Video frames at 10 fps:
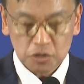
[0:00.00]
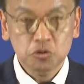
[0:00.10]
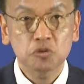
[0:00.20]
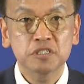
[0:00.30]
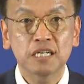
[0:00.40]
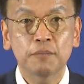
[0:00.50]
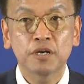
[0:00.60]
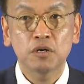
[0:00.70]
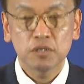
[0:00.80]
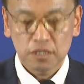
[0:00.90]

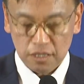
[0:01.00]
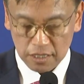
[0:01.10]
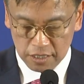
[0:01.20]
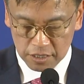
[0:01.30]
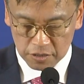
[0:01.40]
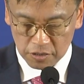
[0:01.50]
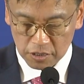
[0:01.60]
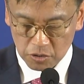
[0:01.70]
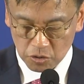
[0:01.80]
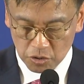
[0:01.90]
촉진하며
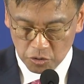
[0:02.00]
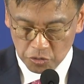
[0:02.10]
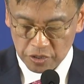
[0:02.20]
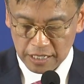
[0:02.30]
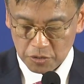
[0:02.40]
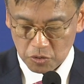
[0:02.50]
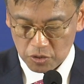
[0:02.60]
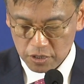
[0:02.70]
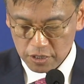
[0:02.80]
인력을 교류하고